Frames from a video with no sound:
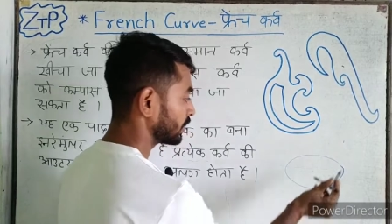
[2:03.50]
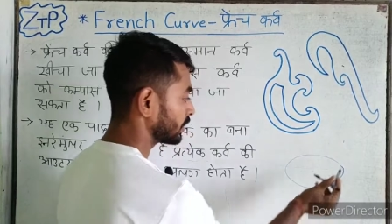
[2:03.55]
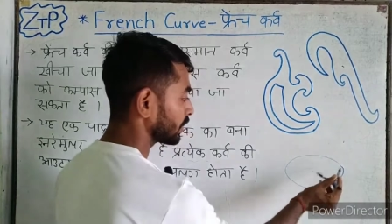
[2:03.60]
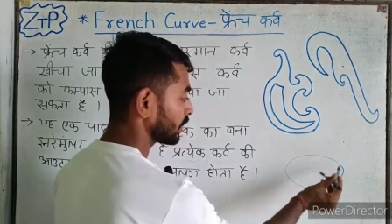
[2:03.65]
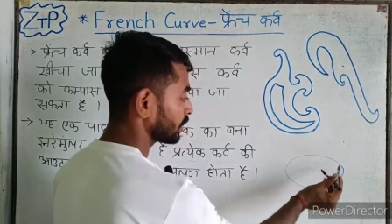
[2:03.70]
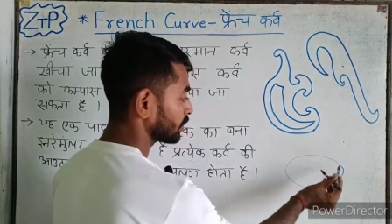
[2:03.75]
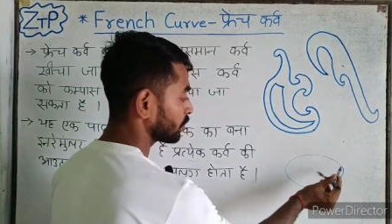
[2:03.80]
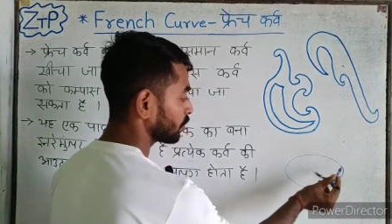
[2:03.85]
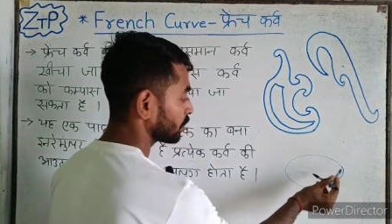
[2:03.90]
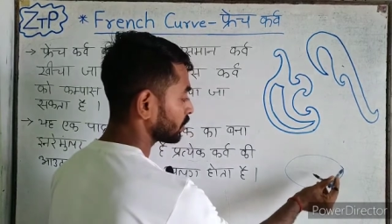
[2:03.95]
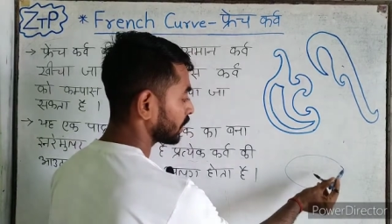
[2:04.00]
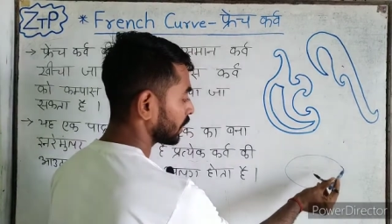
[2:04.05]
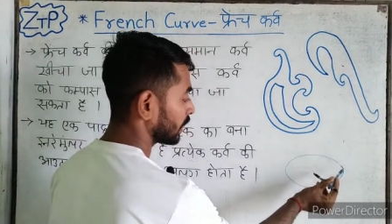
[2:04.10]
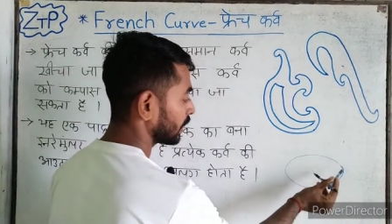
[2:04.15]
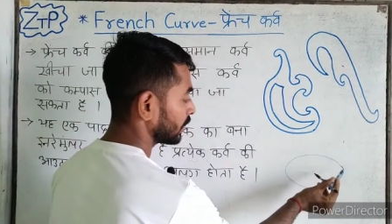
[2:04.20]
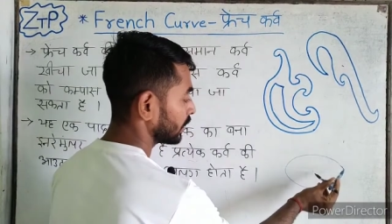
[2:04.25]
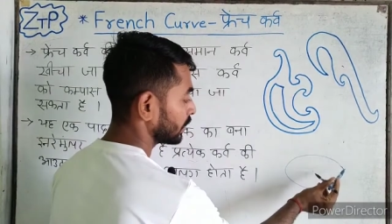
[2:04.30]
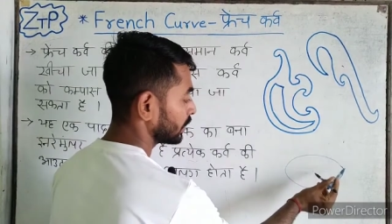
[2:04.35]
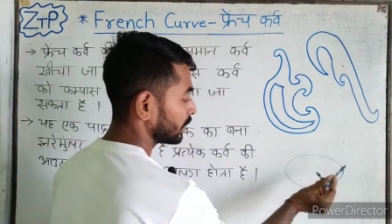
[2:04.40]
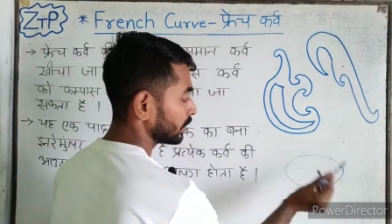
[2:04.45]
इस तरह से होता
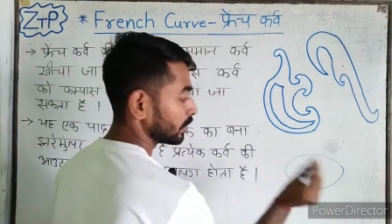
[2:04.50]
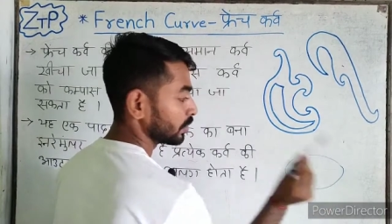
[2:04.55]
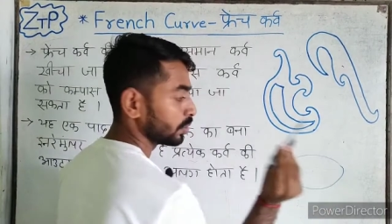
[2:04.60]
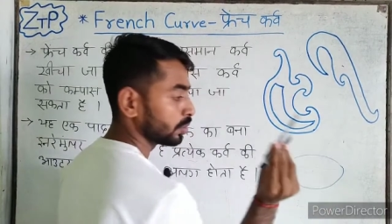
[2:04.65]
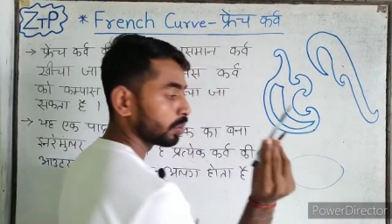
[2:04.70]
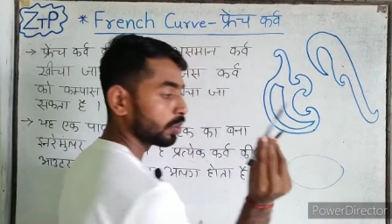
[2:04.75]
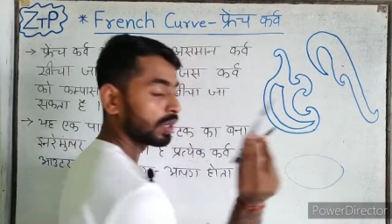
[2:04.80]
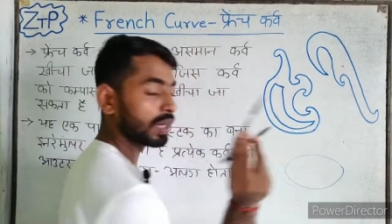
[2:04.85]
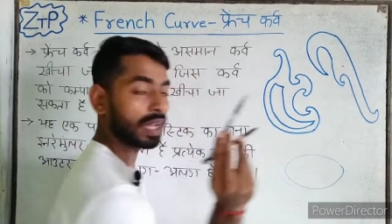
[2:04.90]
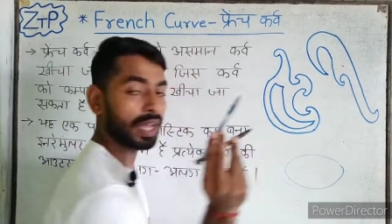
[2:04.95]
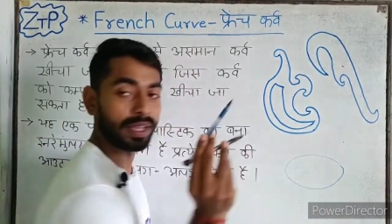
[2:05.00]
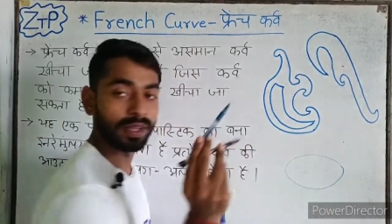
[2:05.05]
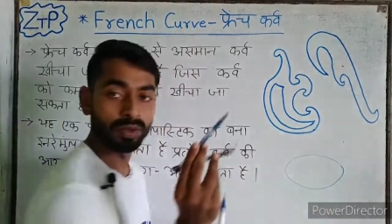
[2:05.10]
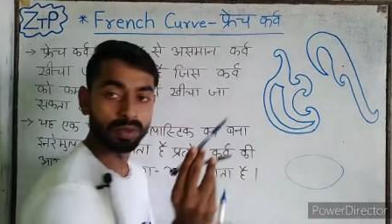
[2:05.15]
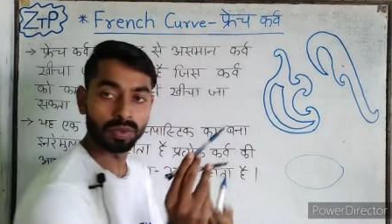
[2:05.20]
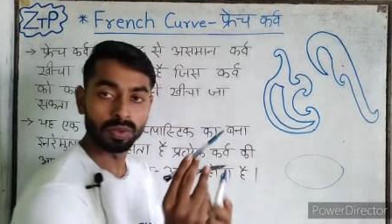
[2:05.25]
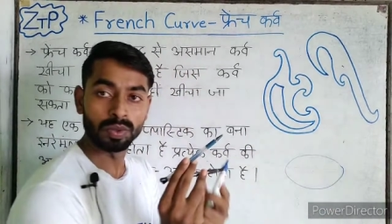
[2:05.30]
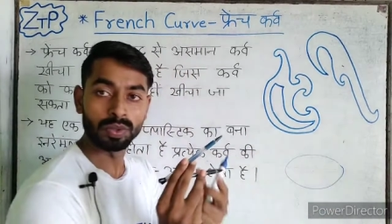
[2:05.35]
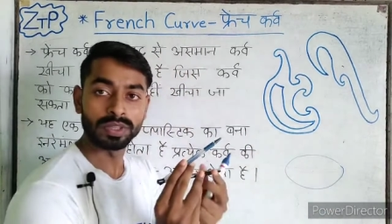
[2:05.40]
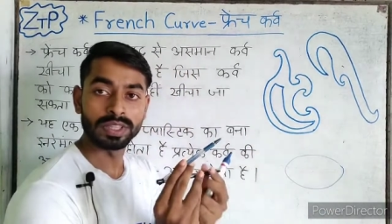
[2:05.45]
है दो लाइन